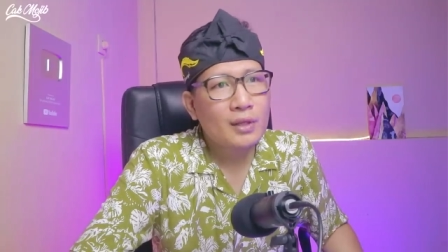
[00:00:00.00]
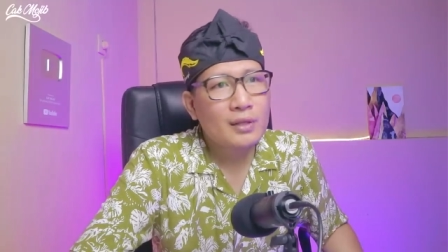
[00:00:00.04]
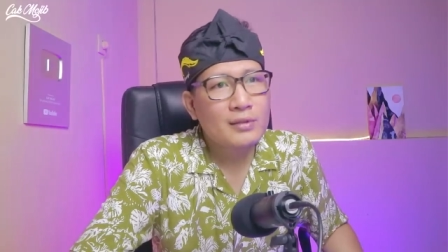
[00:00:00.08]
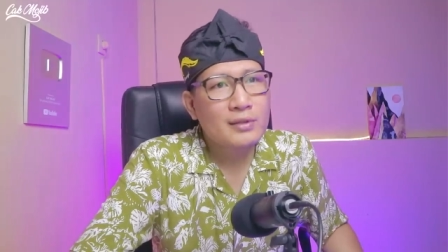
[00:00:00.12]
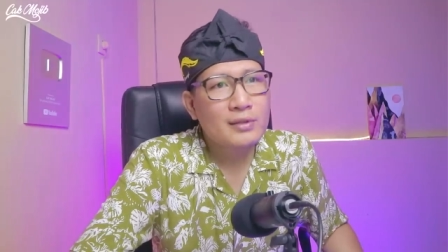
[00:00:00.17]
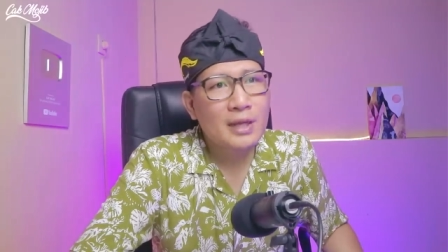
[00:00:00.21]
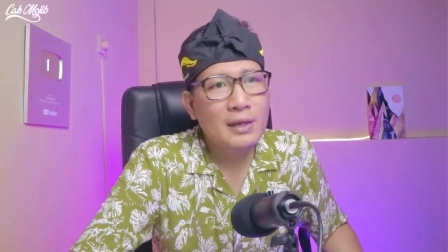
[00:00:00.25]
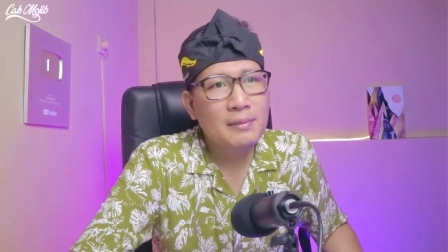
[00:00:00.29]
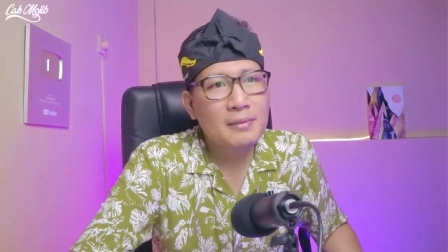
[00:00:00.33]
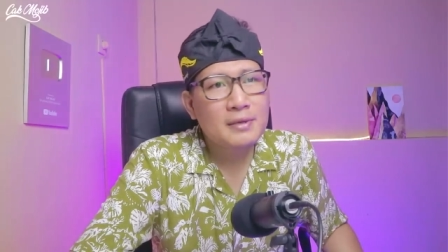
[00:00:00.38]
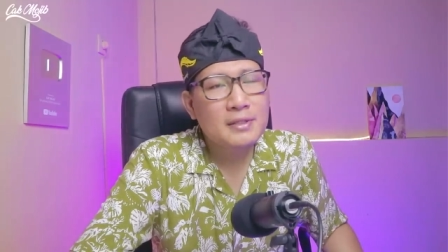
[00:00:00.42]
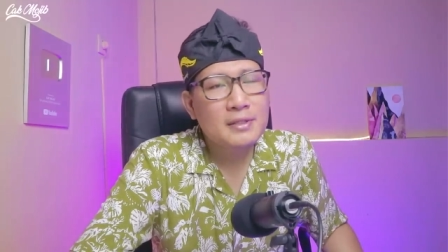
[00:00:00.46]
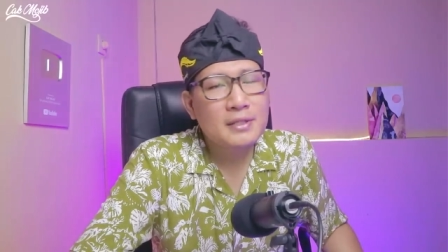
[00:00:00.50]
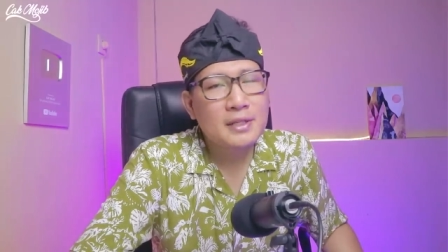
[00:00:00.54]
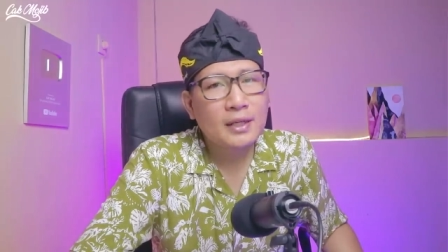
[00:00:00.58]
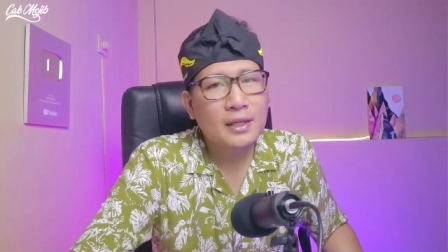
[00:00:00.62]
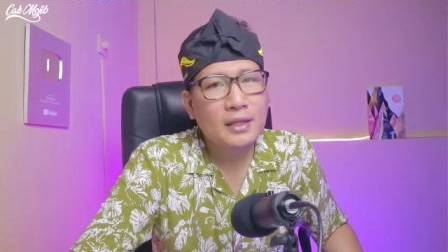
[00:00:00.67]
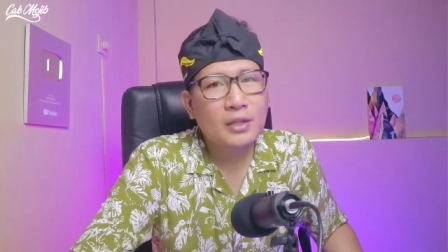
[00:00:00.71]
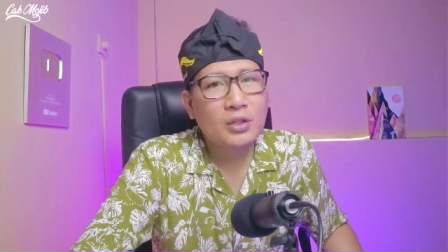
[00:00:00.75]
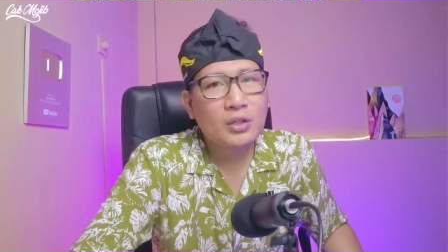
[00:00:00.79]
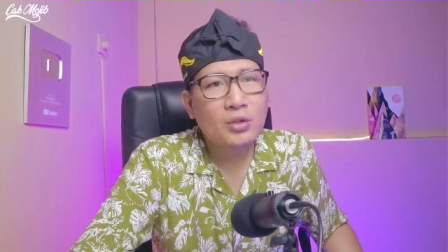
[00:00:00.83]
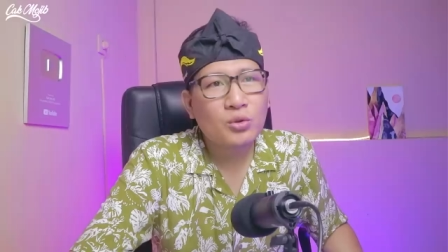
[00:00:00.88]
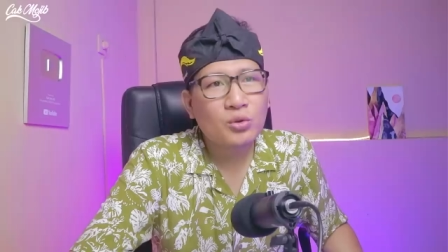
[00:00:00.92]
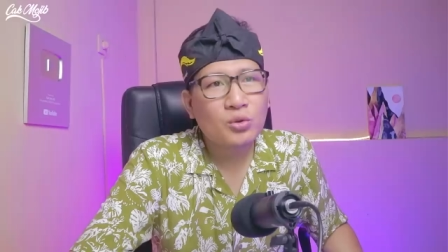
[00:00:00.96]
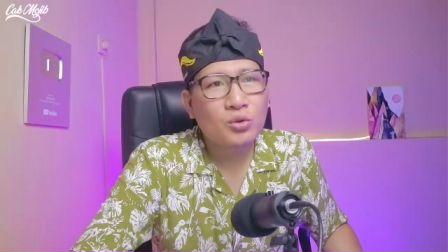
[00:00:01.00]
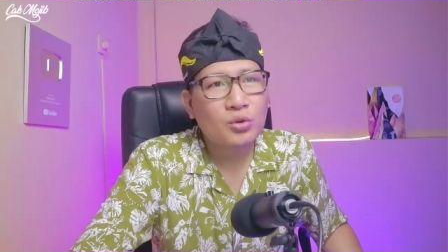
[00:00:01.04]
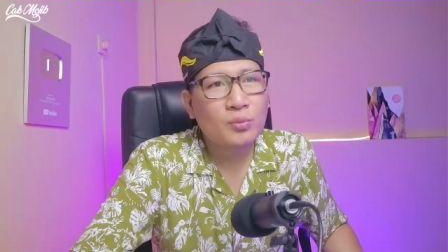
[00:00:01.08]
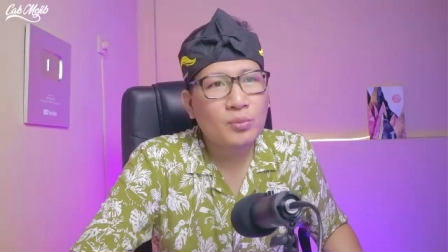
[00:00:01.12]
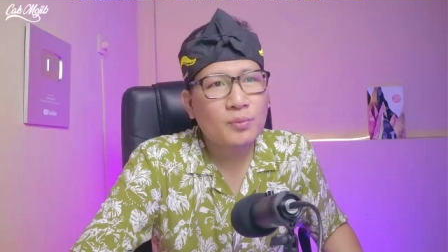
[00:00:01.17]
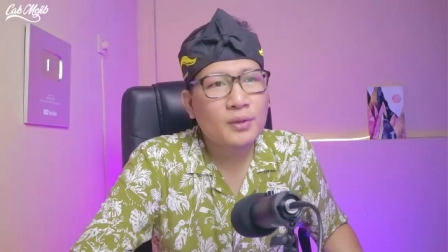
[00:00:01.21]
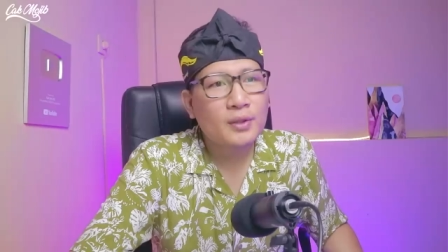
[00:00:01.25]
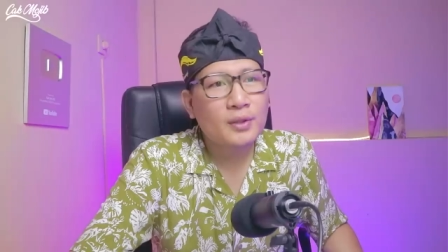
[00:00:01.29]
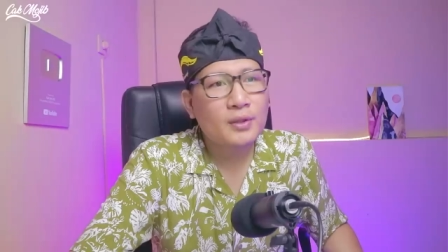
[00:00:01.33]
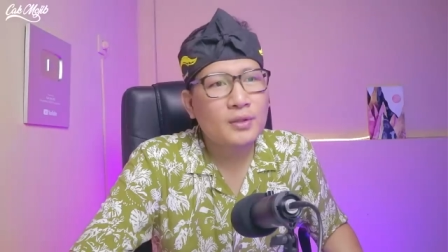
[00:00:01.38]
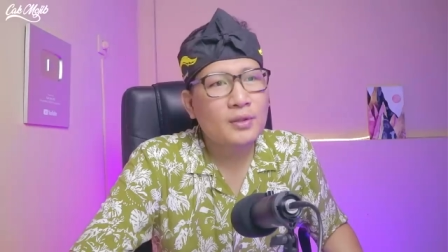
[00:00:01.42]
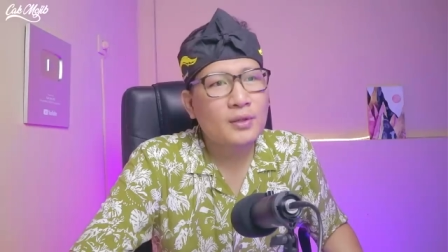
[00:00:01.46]
selama saya
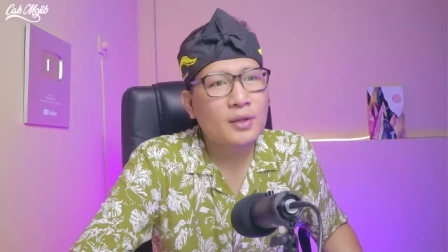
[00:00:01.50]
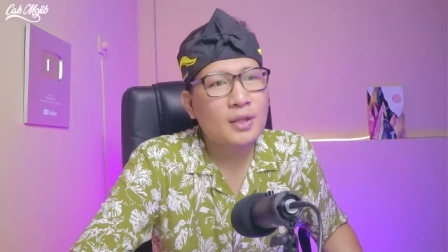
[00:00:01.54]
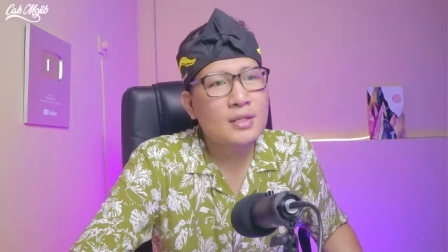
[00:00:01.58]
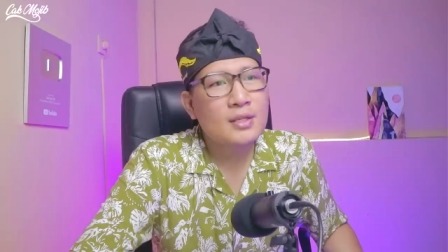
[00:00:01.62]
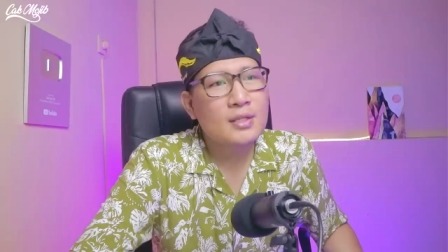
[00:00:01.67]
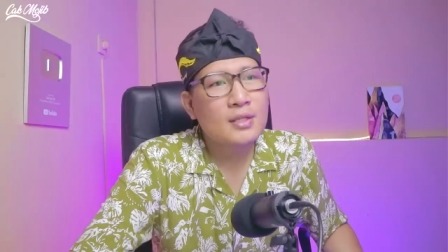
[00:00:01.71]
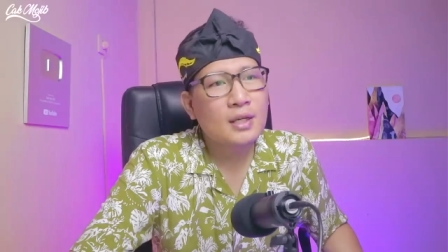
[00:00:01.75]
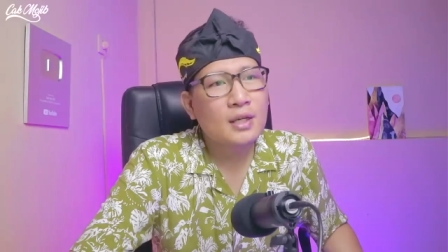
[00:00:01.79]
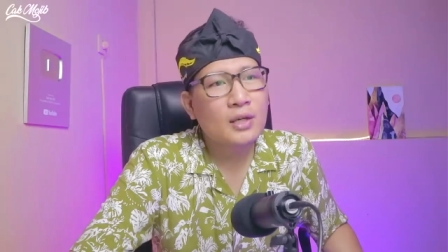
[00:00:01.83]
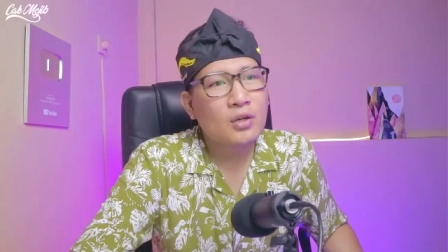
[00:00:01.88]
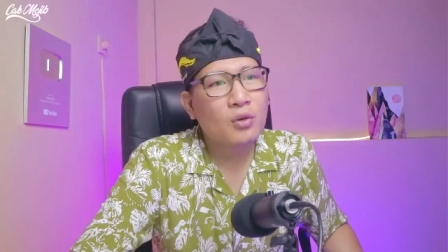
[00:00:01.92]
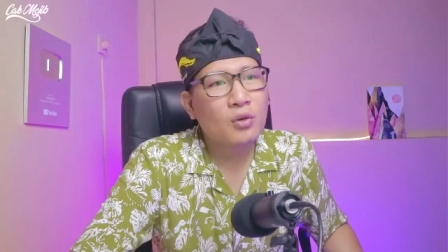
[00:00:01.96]
nge-YouTube gitu guys ya,